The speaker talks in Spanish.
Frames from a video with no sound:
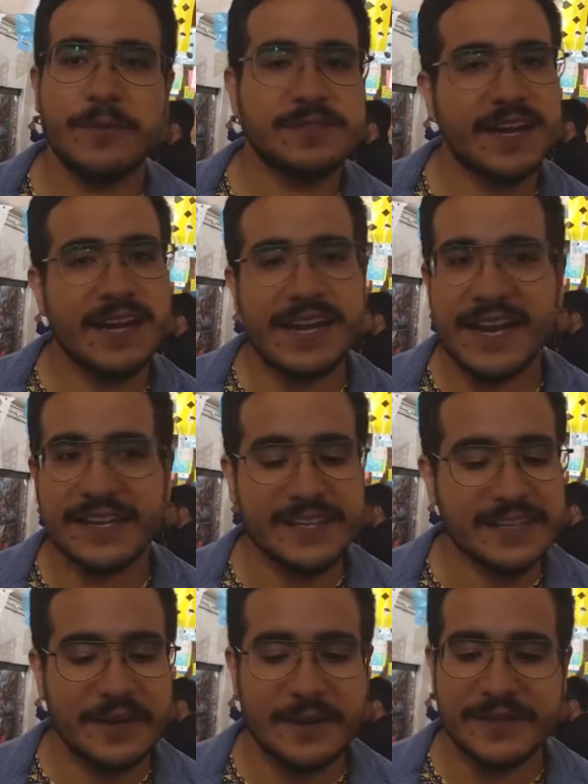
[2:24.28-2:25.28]
mostrar el arte a
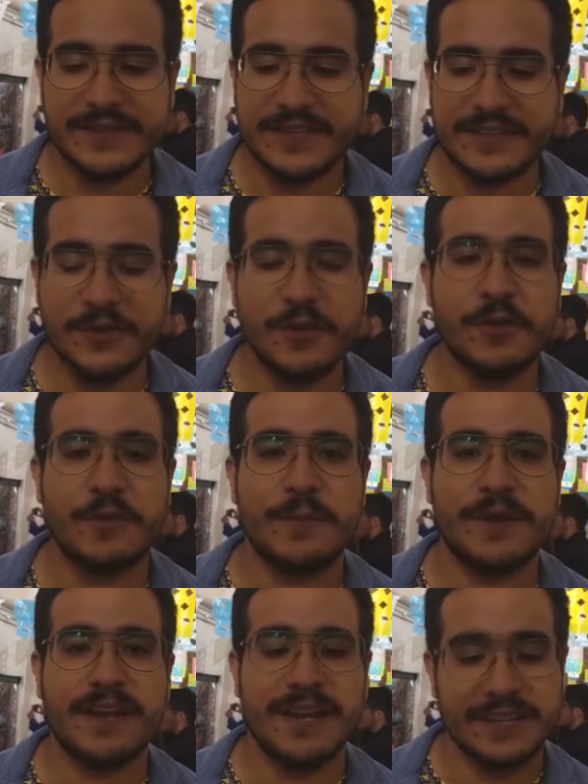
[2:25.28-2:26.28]
través de todo, en
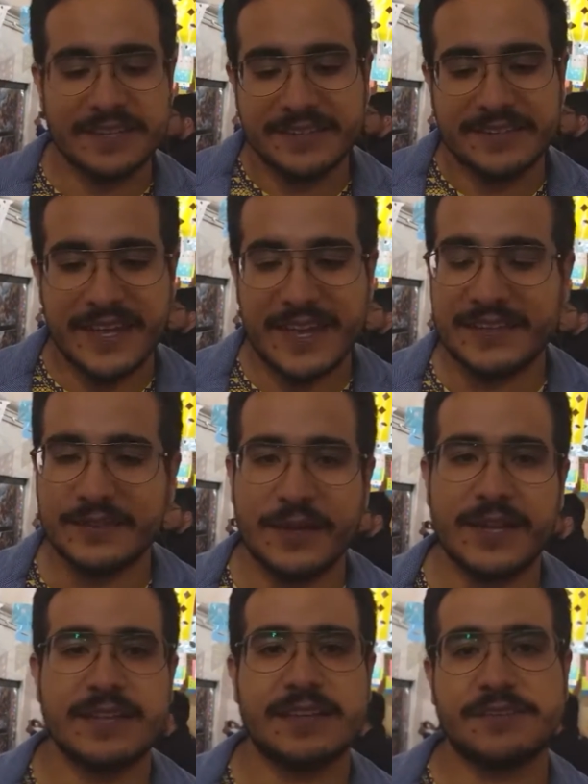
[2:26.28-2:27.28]
el arte está en todas
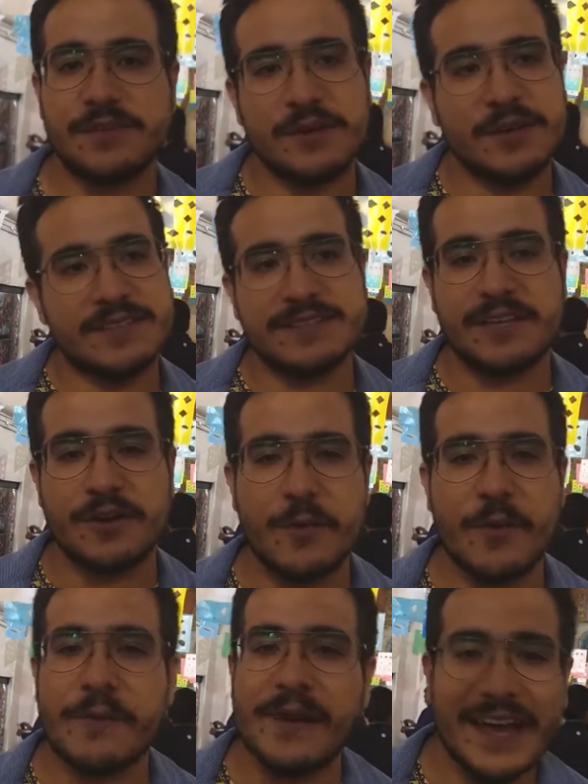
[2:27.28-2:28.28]
las acciones, en
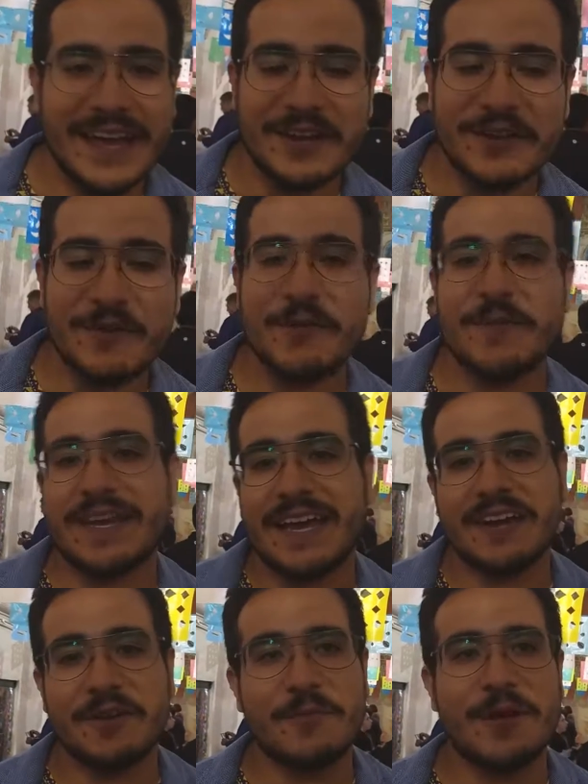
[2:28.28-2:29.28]
cómo hablar, en cómo
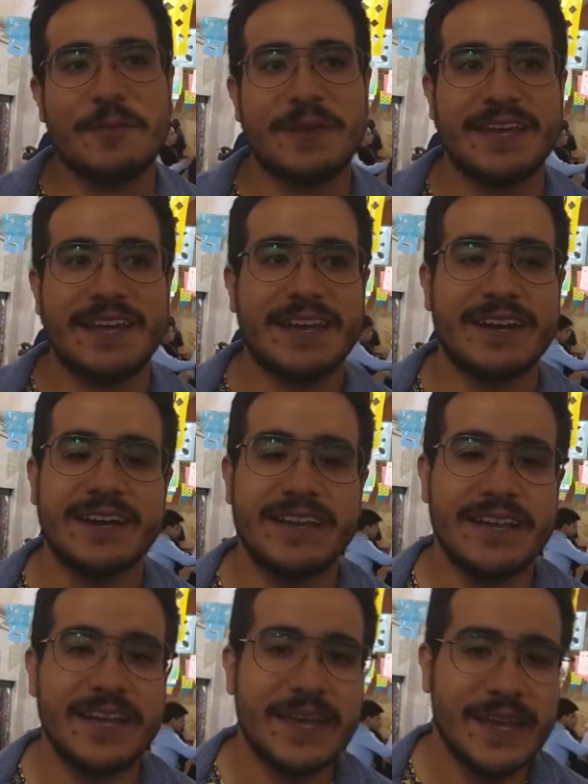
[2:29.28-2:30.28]
mirar, cómo caminar,
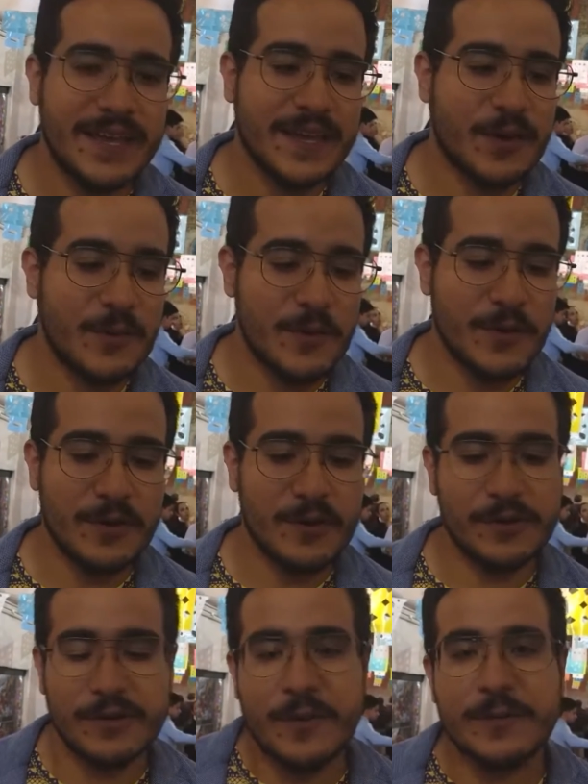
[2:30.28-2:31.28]

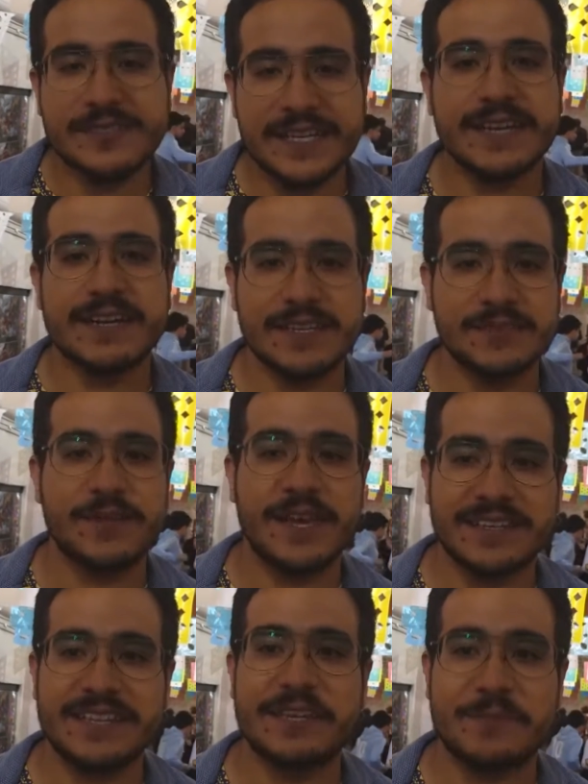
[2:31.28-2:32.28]
cómo, cómo ser, es un
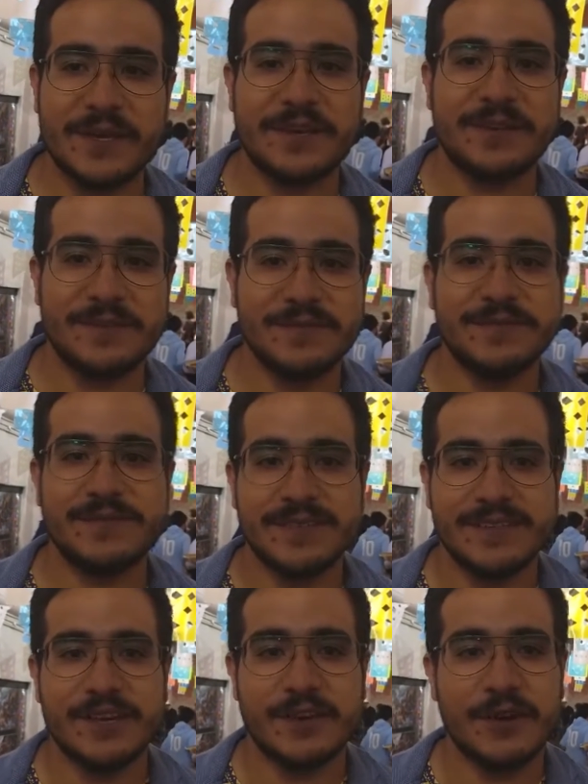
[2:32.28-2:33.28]
arte también, ¿no?
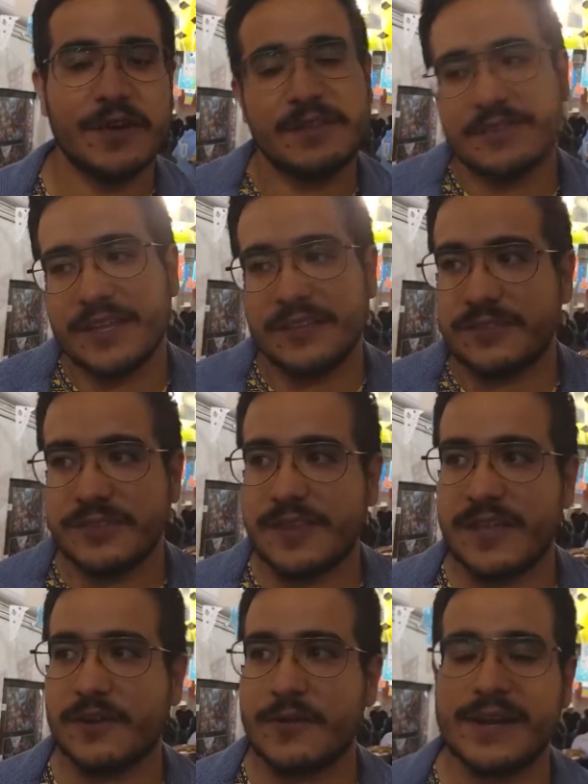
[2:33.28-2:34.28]
Yo creo que en,
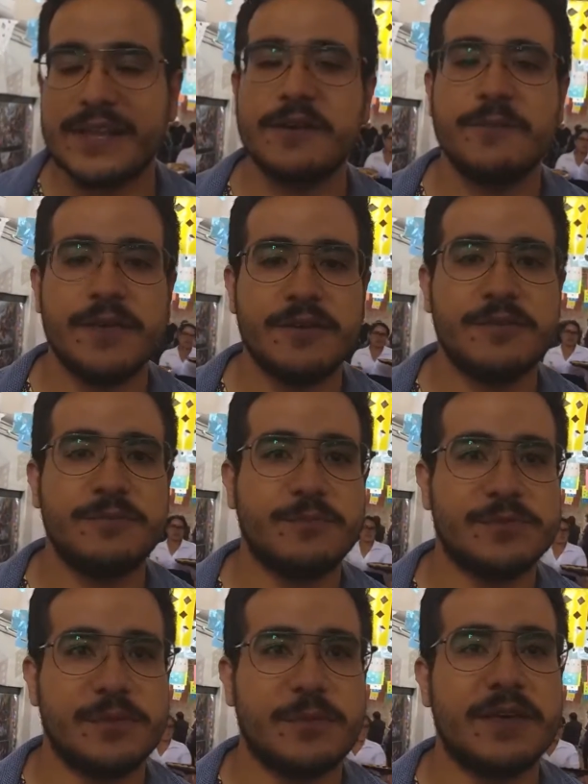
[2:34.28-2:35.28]
cualquier medio
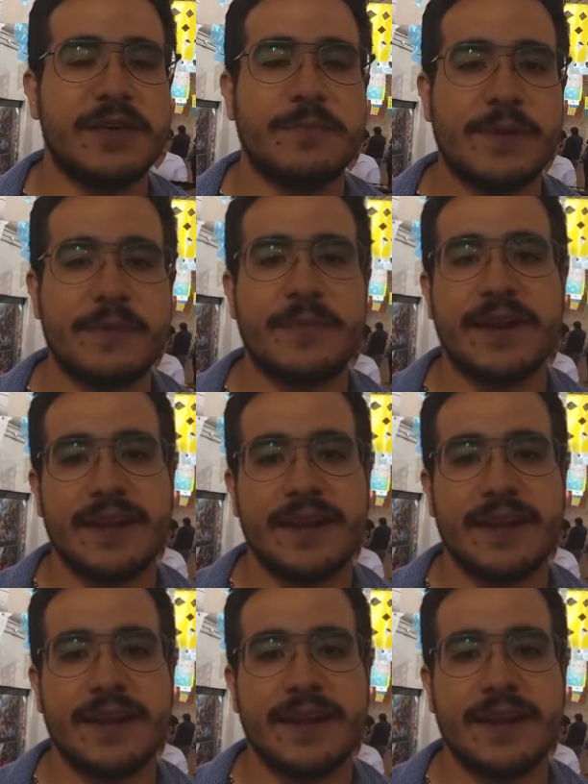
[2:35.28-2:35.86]
se puede plasmar